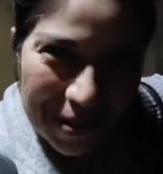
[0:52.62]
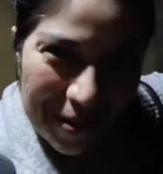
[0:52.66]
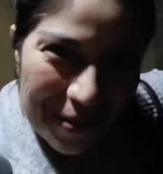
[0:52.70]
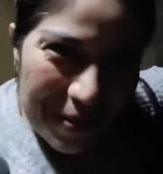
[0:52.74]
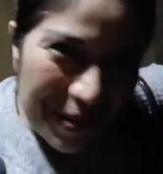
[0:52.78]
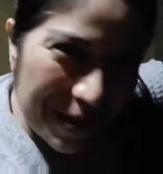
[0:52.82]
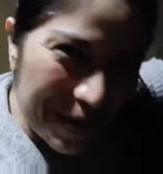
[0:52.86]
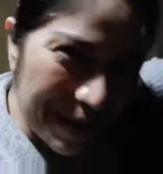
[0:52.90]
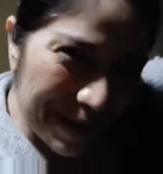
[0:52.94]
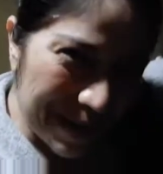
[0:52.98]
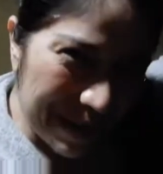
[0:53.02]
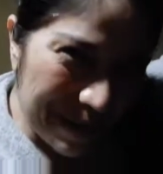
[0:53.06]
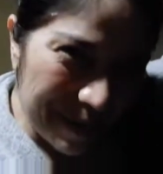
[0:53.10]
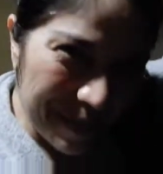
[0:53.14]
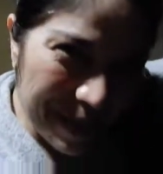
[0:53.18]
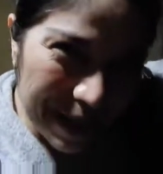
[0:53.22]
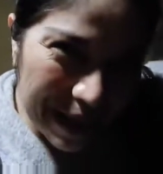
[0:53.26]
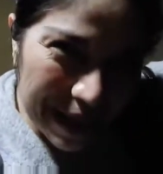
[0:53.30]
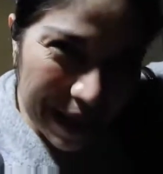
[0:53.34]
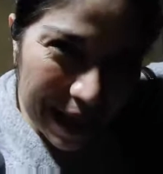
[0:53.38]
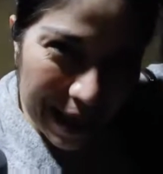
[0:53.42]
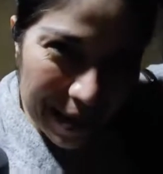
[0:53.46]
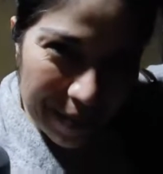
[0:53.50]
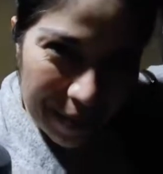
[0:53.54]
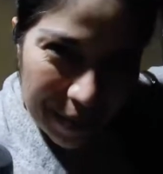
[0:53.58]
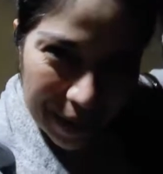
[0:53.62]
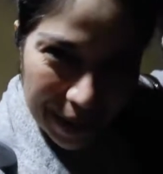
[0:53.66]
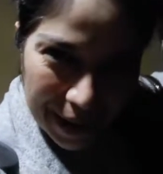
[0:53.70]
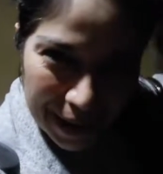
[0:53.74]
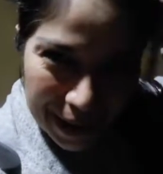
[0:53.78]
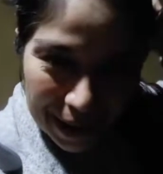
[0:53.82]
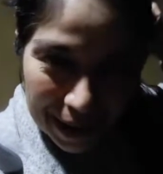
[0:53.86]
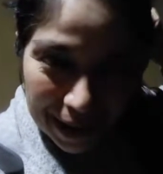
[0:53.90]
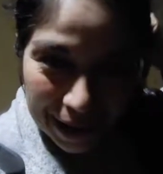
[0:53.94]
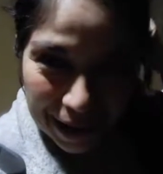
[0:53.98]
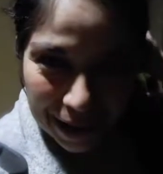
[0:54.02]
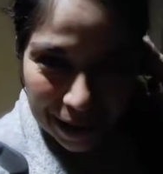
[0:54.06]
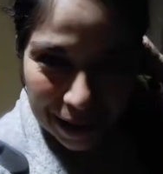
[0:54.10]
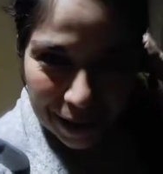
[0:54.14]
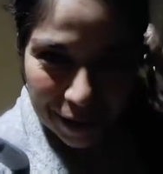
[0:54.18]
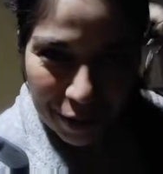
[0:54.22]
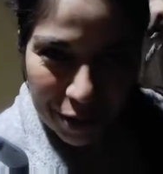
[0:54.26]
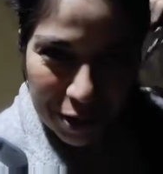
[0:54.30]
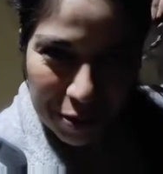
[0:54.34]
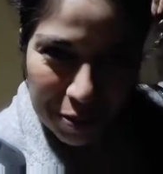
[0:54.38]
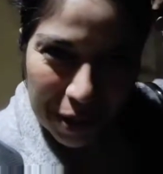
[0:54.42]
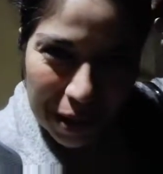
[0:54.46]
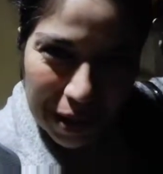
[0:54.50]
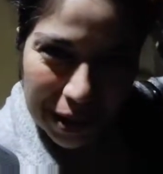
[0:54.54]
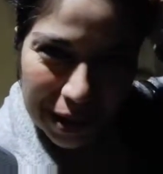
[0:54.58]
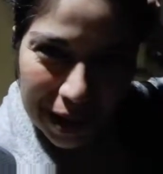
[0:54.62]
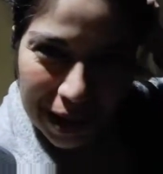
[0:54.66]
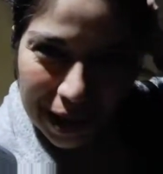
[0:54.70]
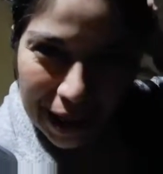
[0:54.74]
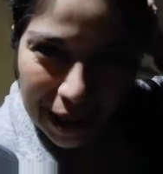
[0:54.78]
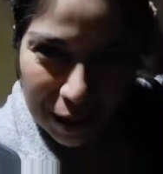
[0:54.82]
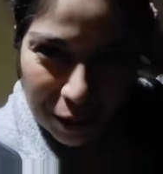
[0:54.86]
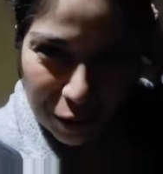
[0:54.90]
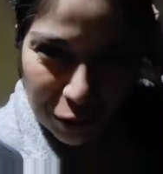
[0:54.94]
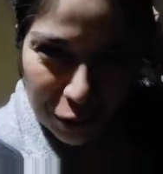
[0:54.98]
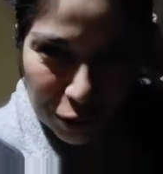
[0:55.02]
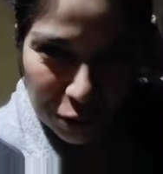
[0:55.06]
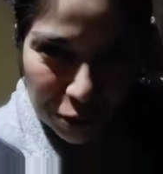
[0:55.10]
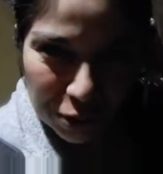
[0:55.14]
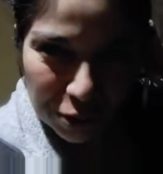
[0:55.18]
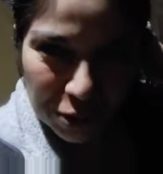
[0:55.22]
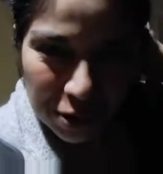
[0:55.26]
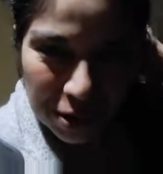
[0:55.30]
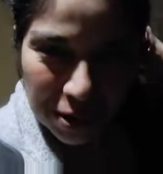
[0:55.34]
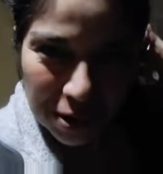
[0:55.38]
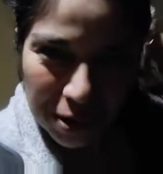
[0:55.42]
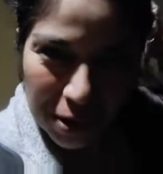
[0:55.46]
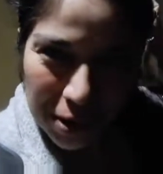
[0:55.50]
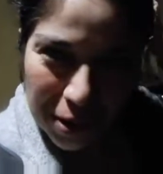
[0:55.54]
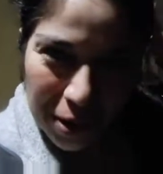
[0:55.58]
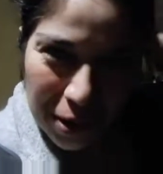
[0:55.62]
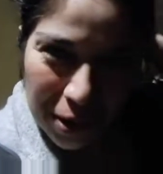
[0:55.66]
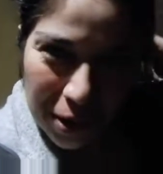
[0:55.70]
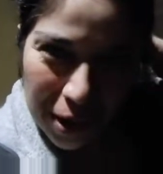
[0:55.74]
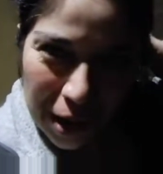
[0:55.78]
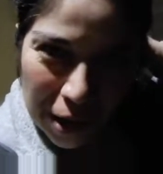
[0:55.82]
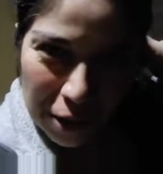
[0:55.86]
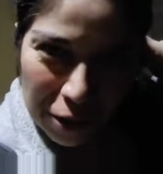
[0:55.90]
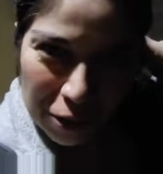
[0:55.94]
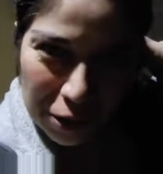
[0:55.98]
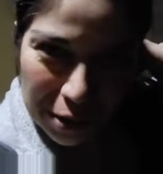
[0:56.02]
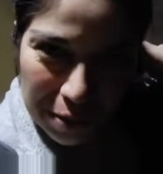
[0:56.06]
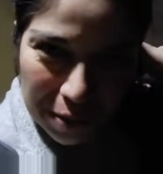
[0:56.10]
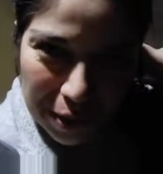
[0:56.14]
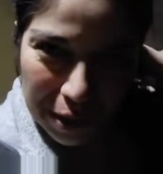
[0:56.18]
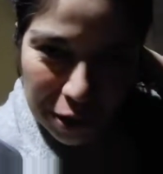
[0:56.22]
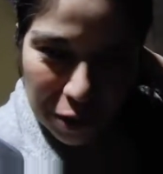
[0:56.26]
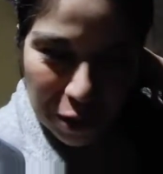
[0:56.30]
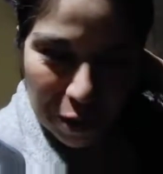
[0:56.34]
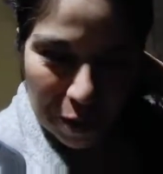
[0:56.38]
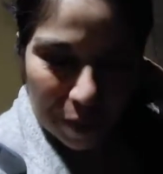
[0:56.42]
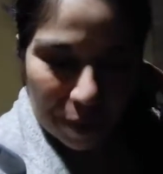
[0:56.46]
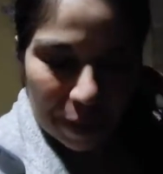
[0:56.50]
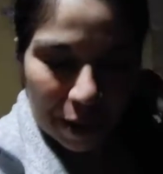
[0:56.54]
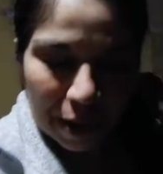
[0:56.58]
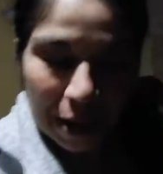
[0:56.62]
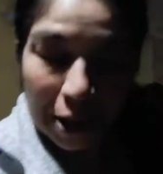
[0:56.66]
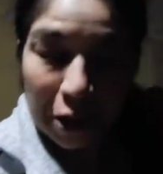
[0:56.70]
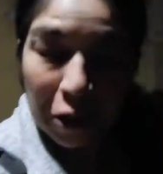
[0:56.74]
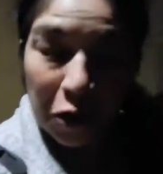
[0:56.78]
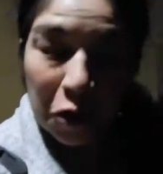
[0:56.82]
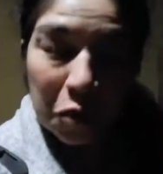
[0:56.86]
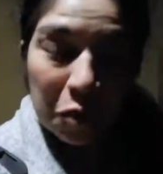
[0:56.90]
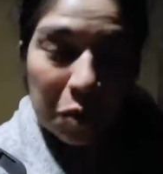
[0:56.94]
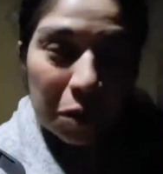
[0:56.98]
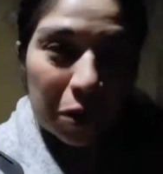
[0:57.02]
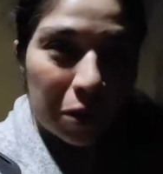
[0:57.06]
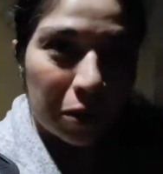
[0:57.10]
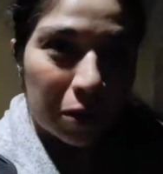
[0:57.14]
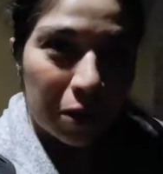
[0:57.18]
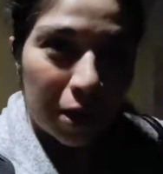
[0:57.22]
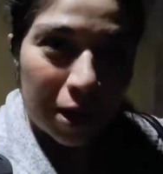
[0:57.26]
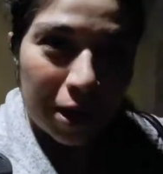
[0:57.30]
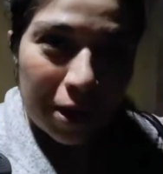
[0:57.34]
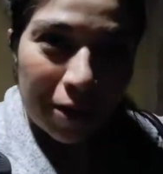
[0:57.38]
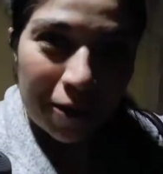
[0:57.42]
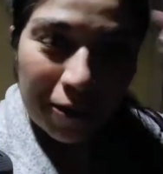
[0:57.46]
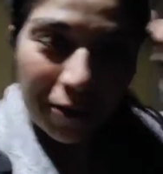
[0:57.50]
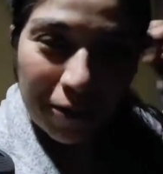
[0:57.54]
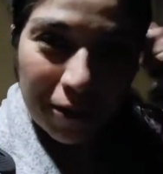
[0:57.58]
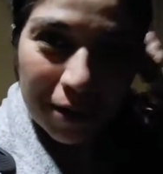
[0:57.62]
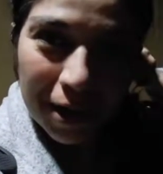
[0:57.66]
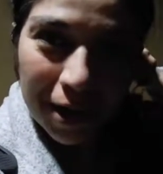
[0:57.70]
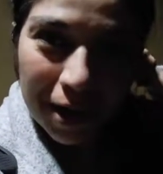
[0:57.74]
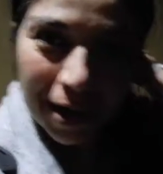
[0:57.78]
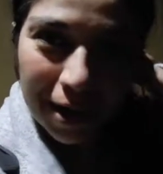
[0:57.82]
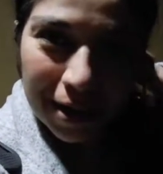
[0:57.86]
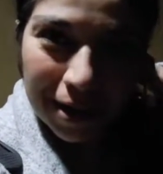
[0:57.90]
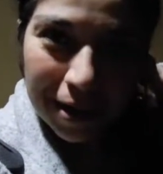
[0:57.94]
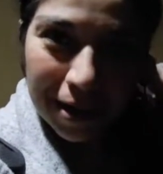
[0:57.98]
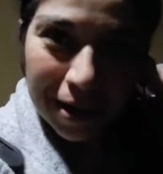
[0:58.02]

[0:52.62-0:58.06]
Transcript: por lo menos sí nada para que no espante a los, demás compañeros, pero de ahí en fuera